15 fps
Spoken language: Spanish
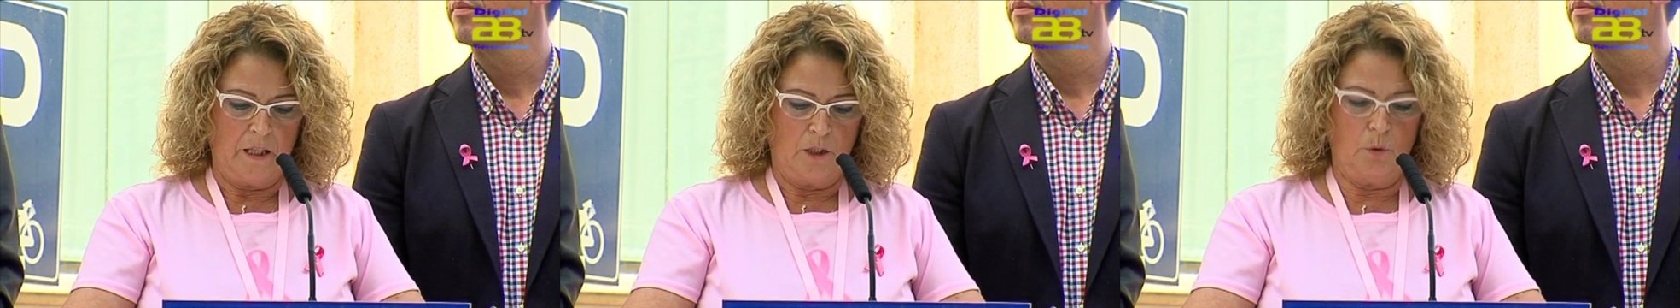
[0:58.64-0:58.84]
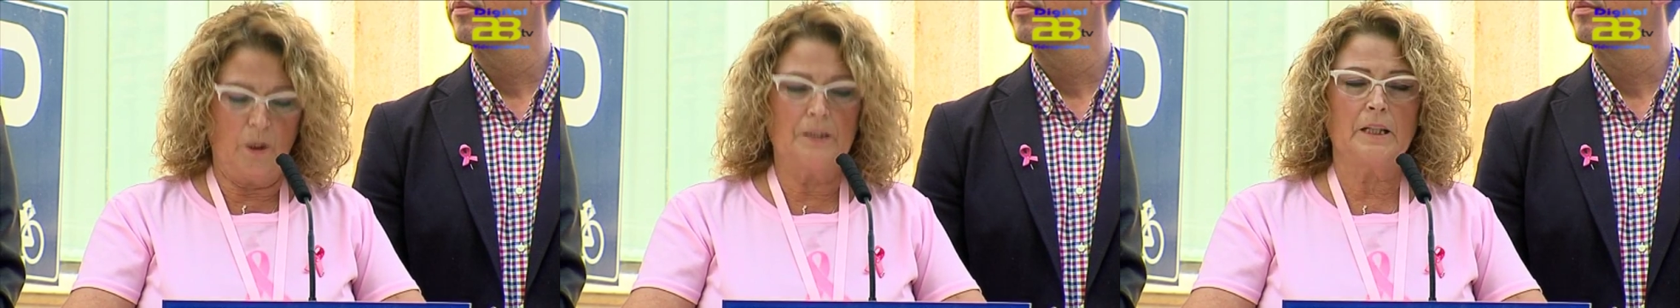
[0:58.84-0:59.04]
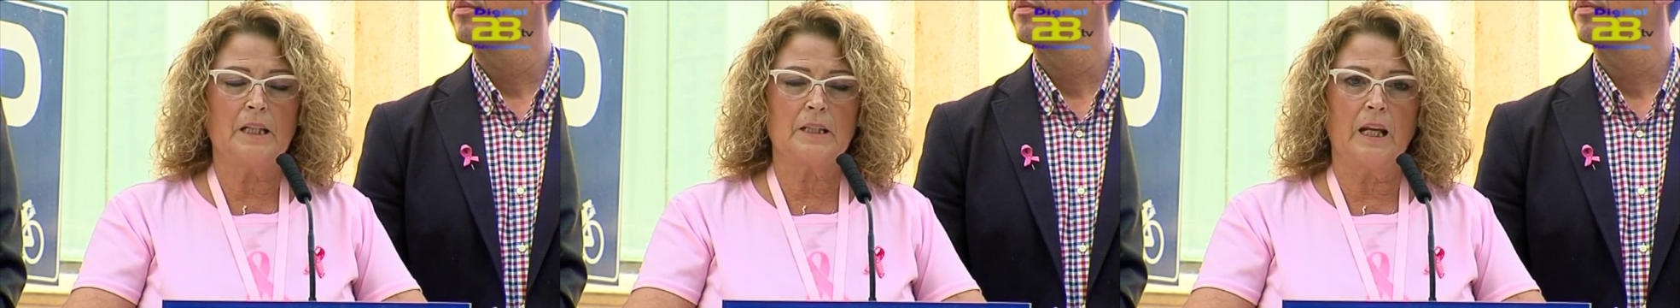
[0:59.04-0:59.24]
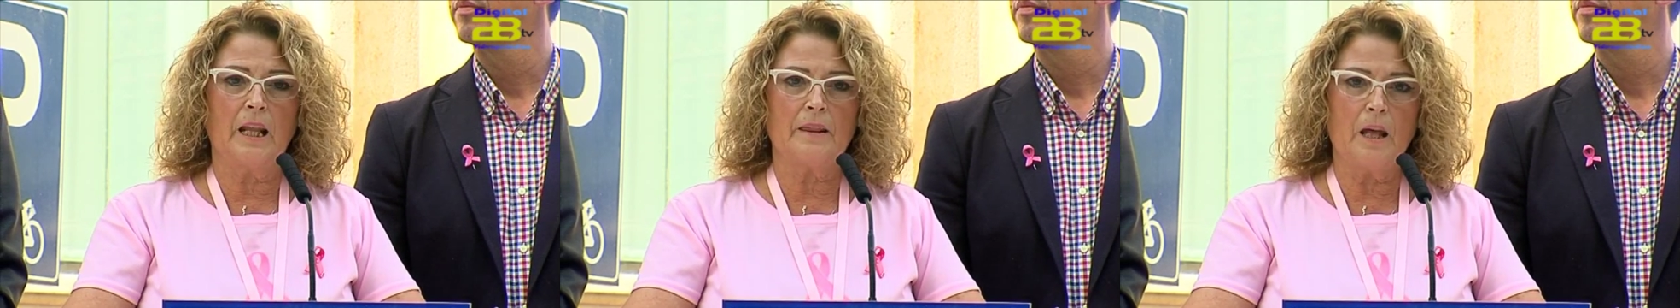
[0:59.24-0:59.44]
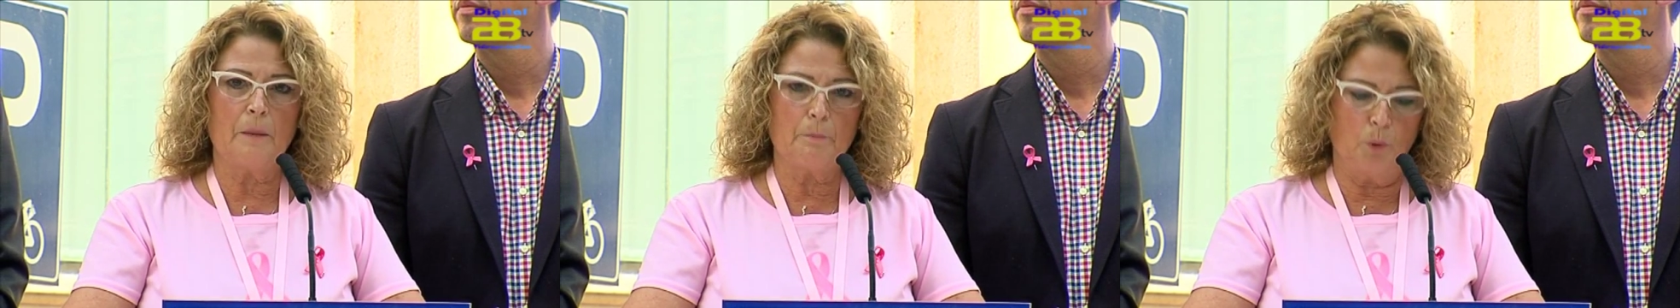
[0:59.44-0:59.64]
nuestra
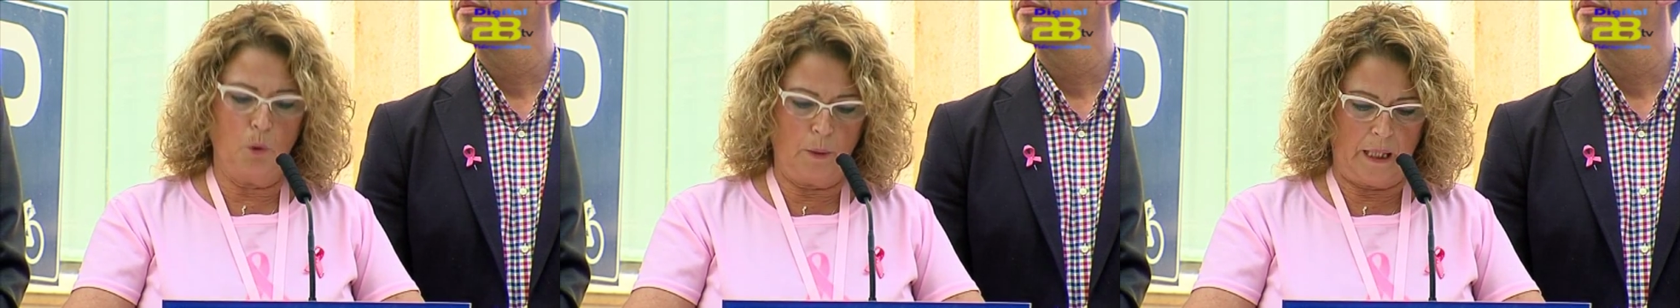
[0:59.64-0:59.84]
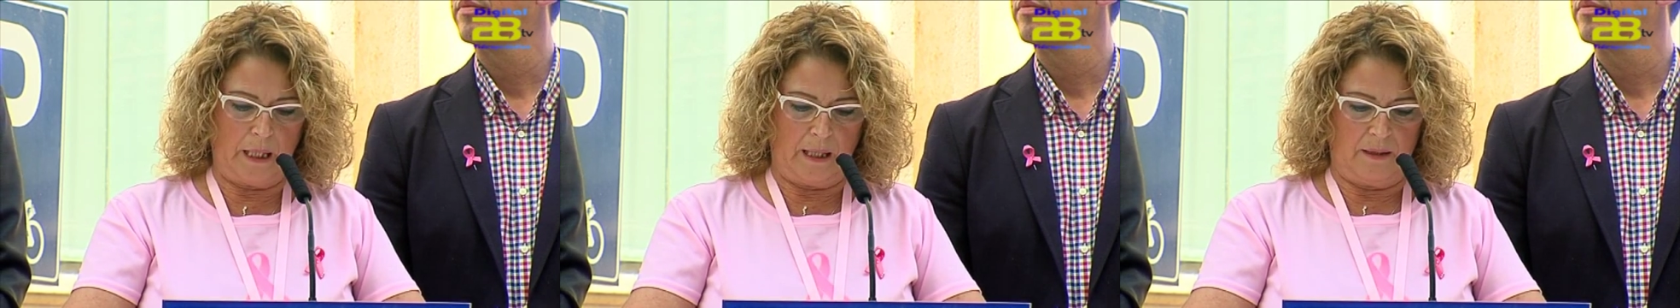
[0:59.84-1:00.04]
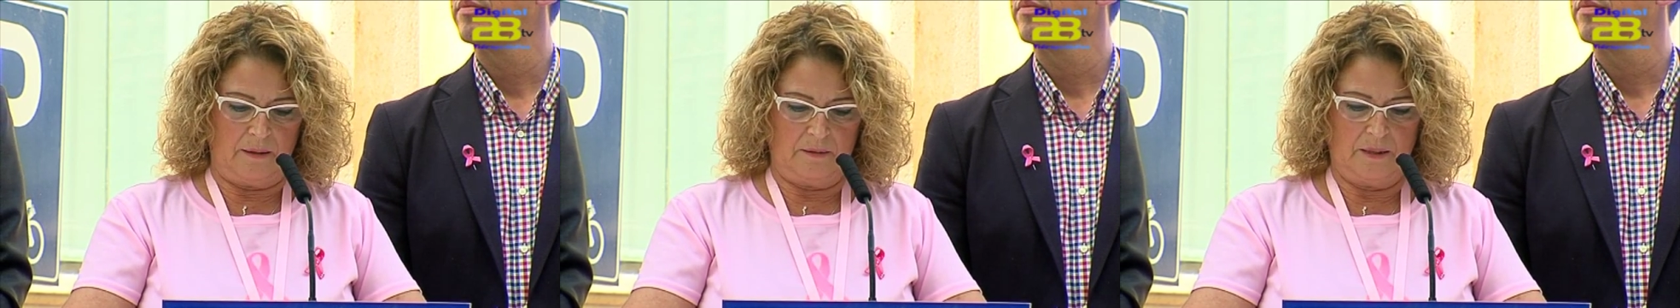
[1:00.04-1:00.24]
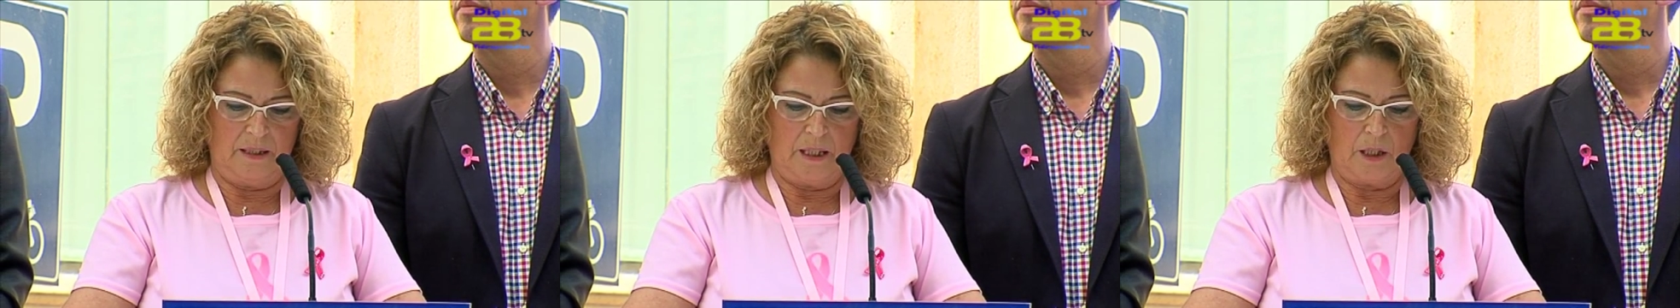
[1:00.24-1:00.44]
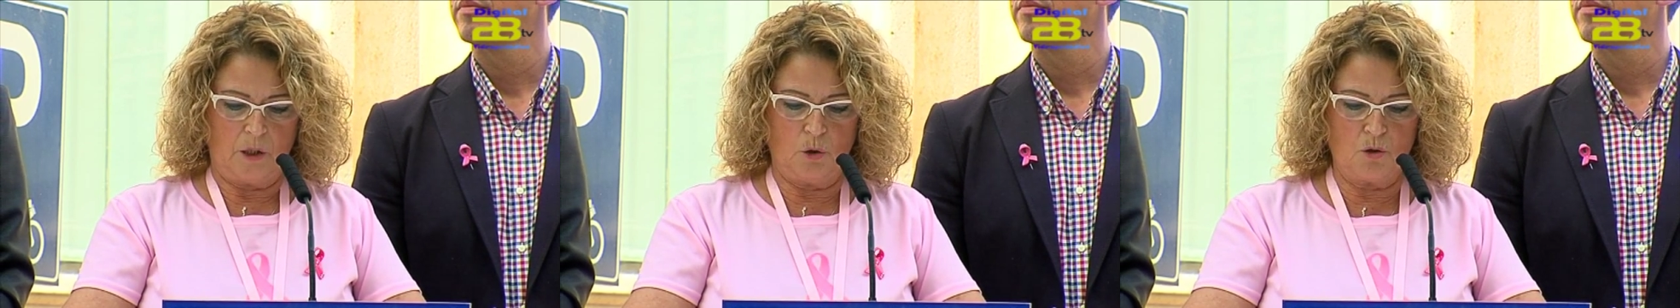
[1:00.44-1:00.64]
sanidad pública
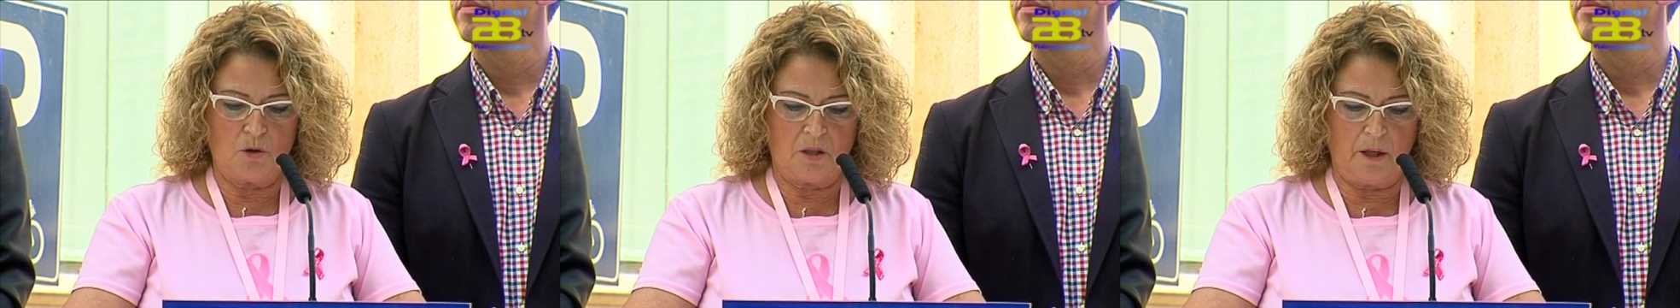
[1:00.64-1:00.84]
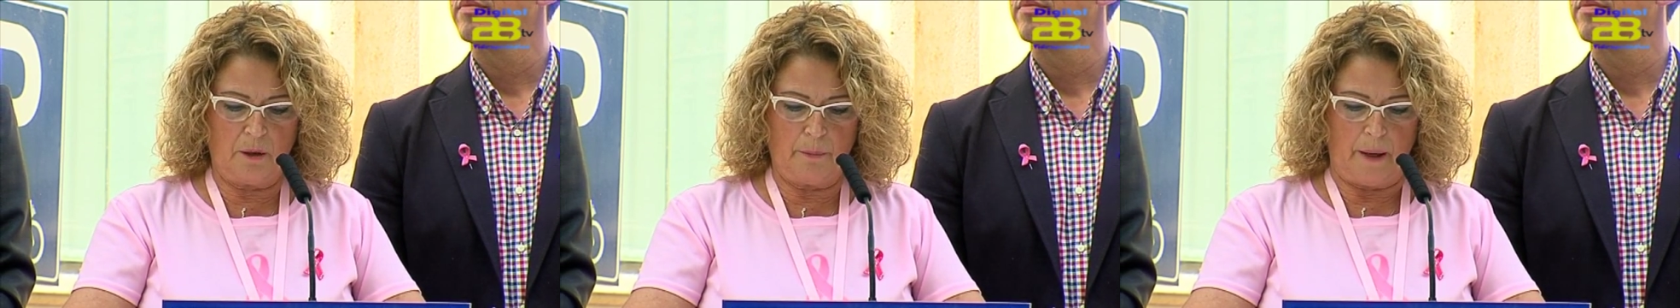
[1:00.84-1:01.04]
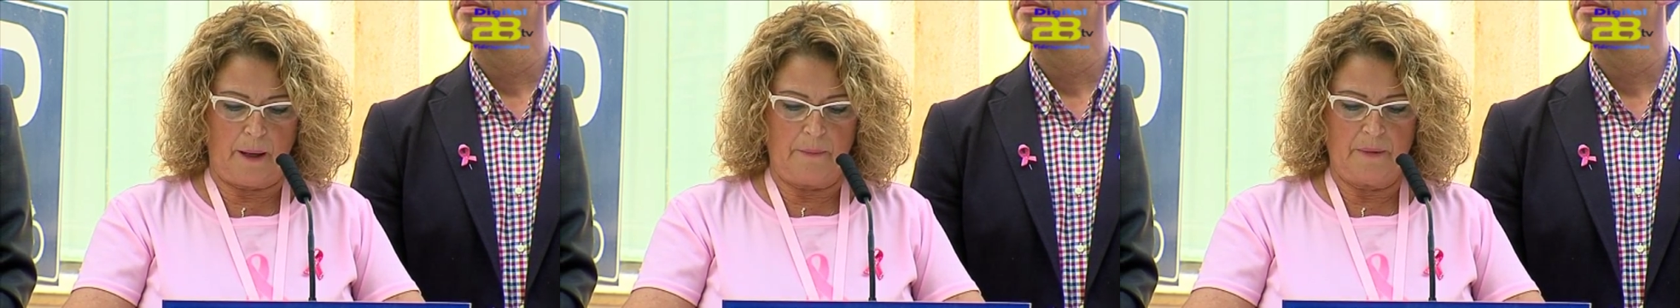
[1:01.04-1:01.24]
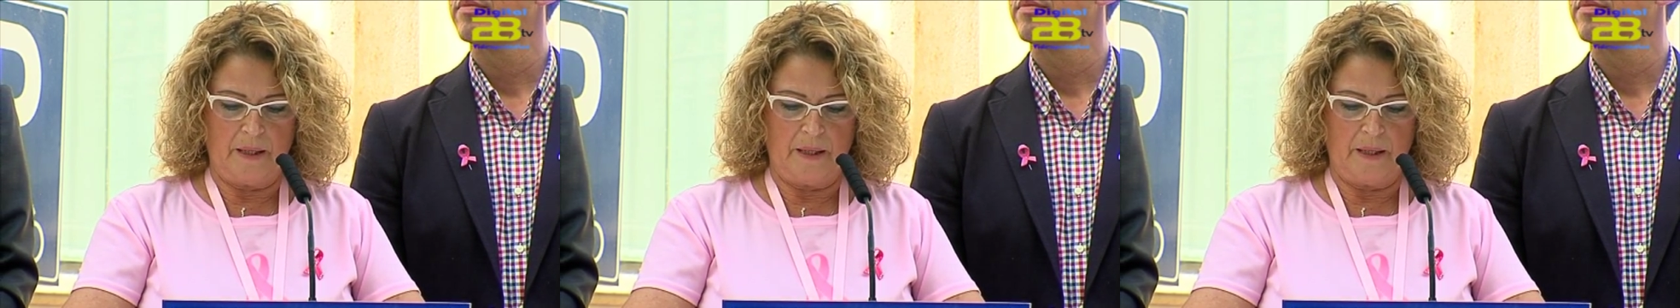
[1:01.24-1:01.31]
conserva